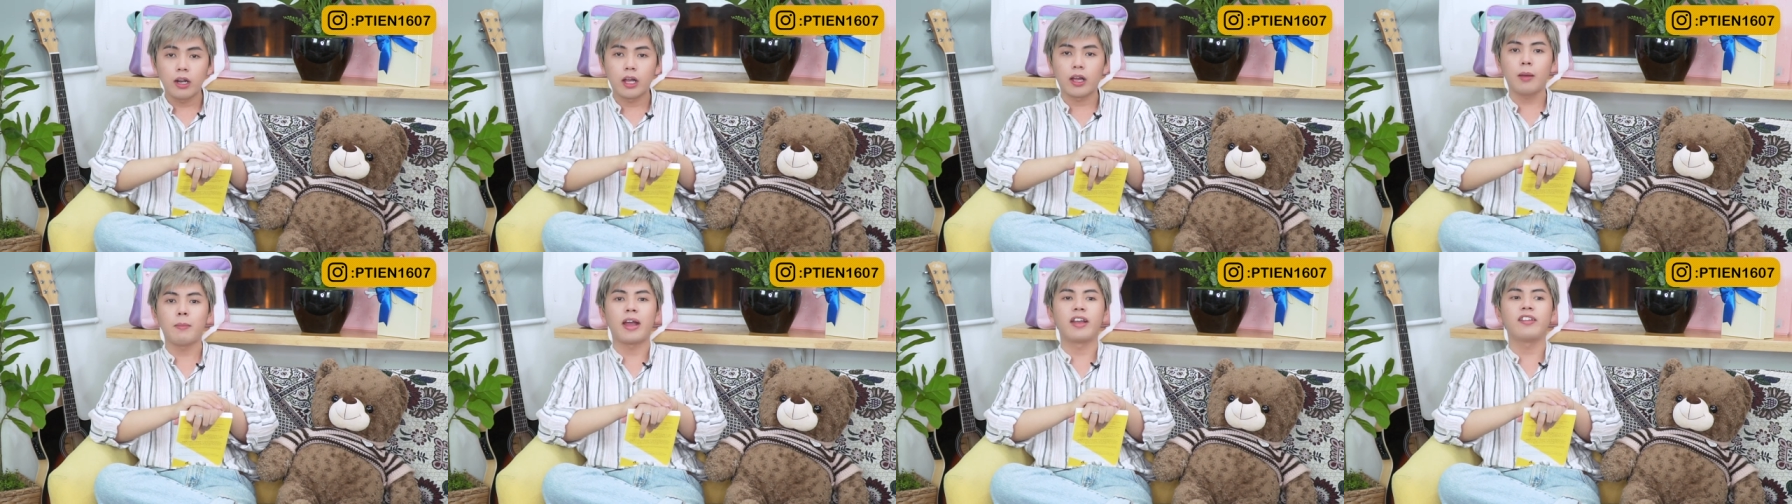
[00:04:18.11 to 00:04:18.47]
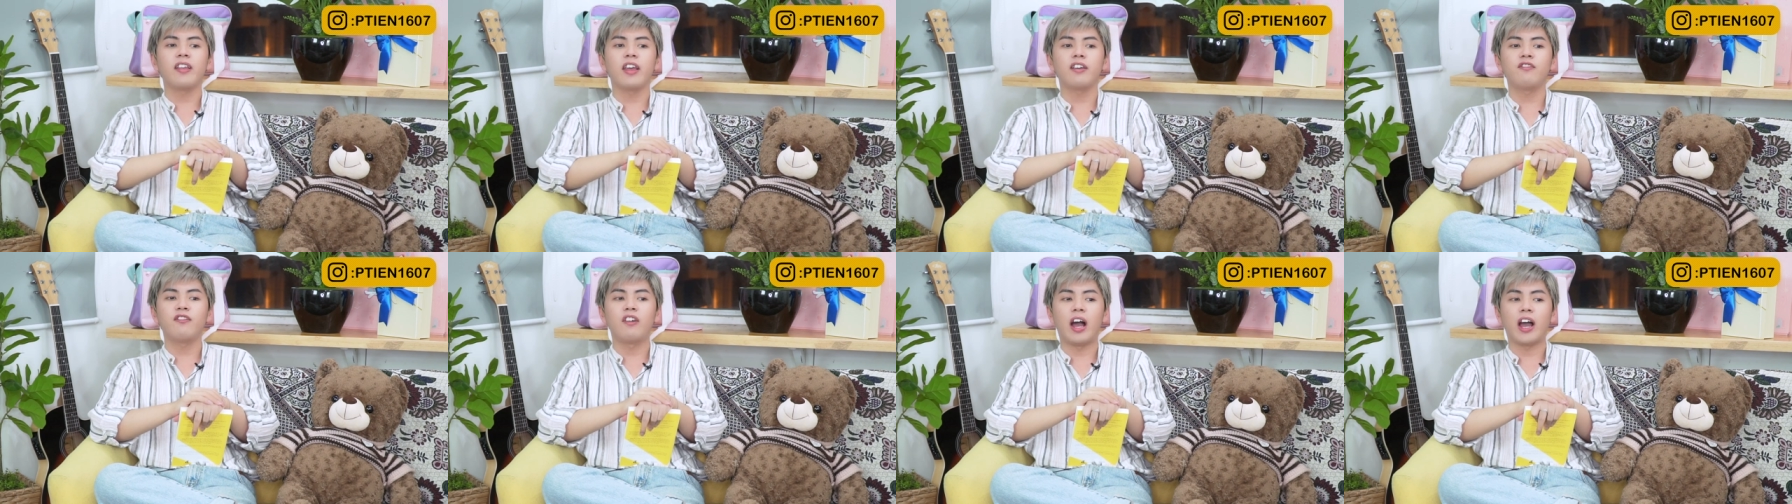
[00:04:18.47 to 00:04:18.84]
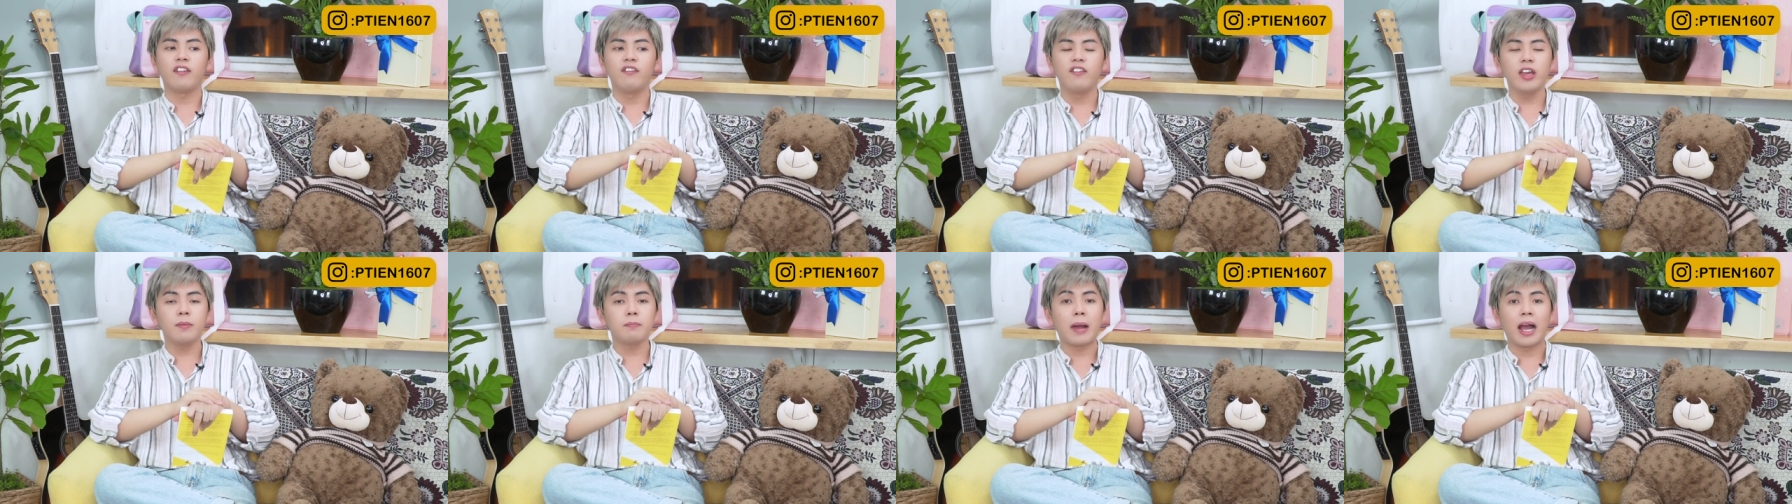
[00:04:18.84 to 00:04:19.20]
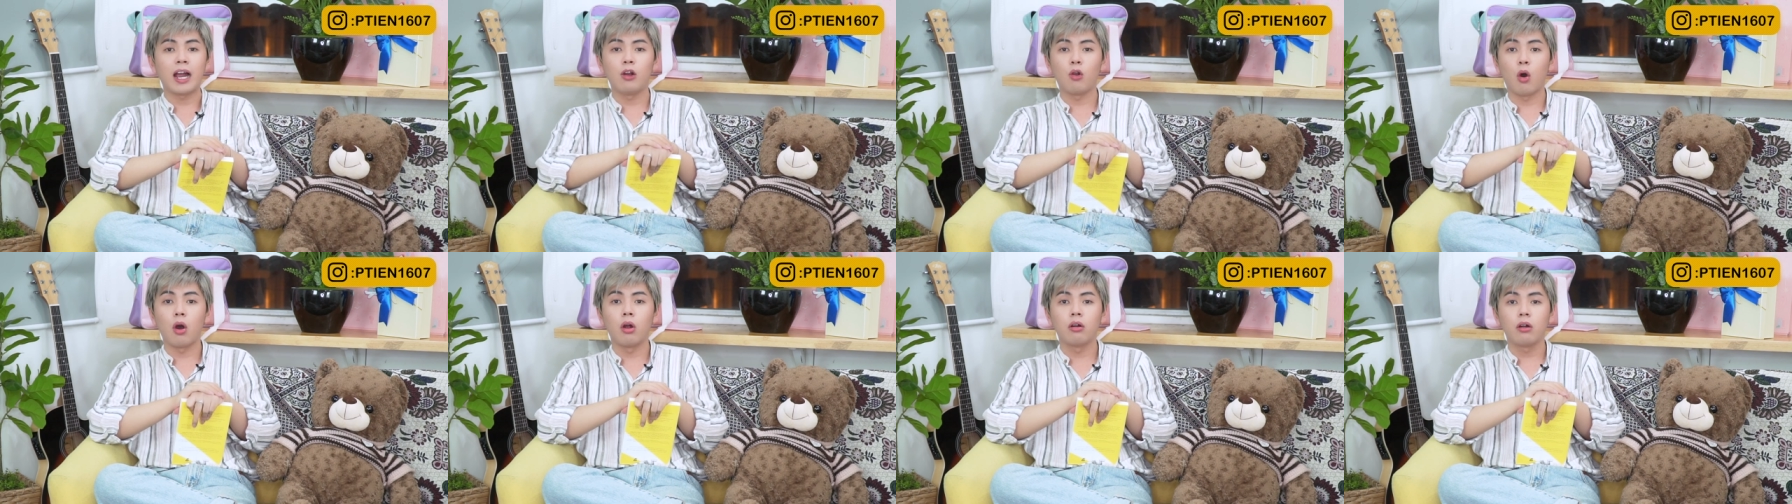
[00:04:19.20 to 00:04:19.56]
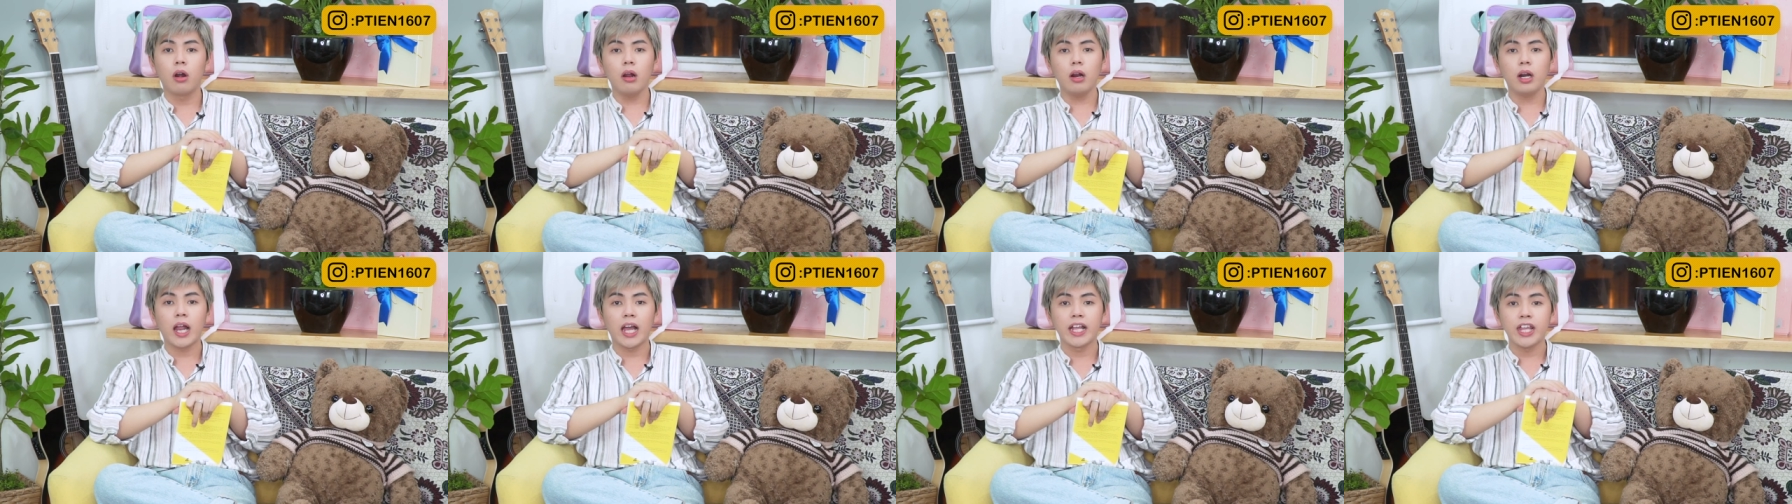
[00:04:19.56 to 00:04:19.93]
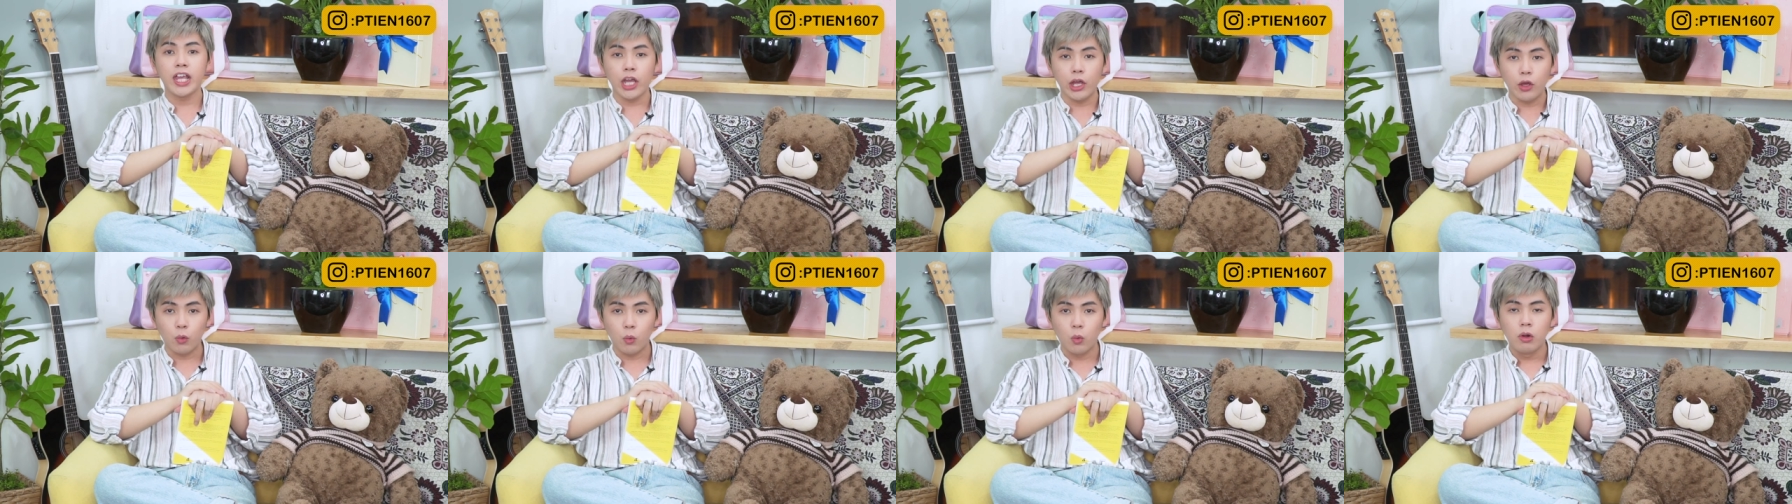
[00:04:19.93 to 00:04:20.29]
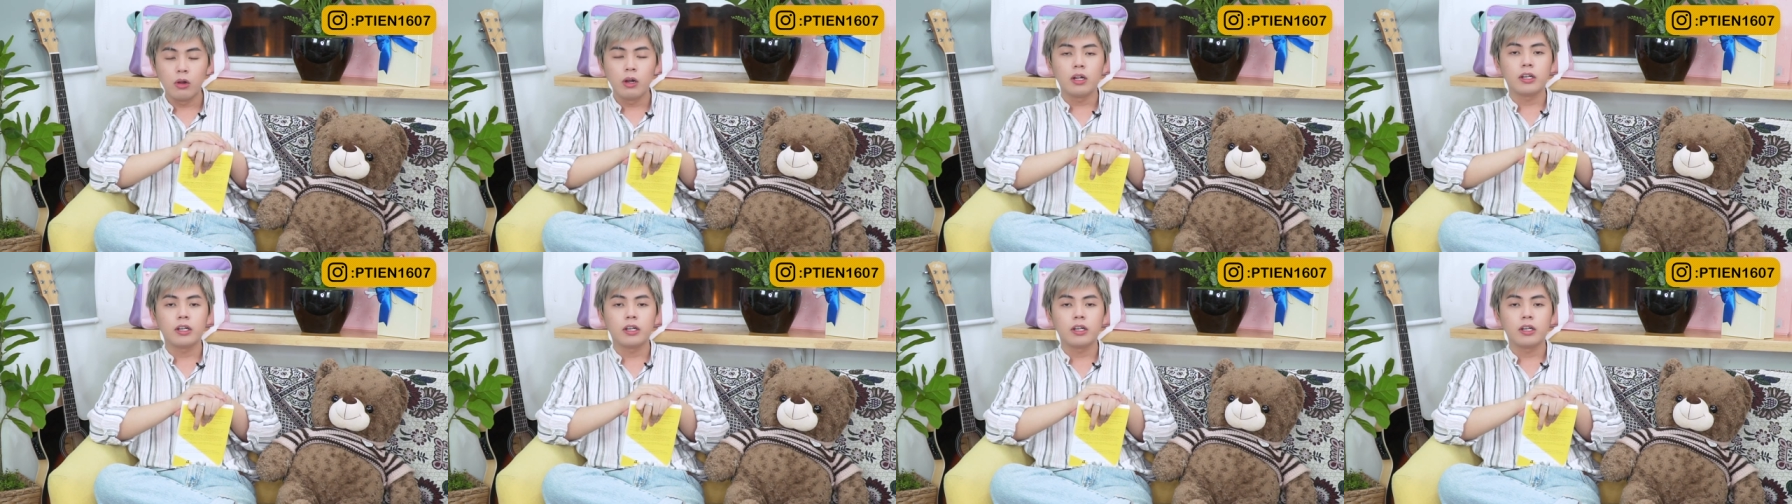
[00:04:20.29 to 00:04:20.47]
là các bạn sẽ phải viết bài luận rất là nhiều.